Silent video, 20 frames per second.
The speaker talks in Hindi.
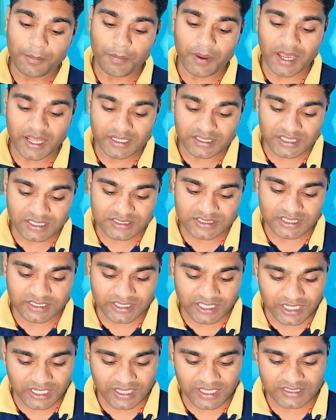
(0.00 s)
पारदर्शी
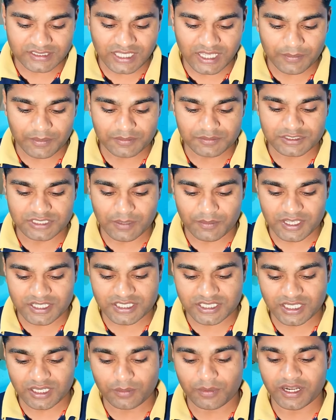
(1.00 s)
तरीके से एवं
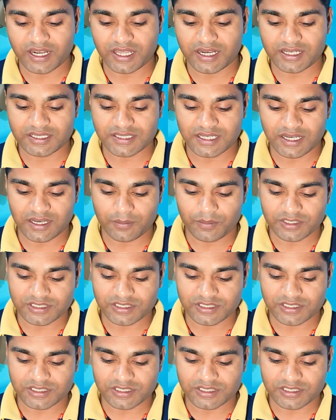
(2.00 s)
समयशील बनाने जाने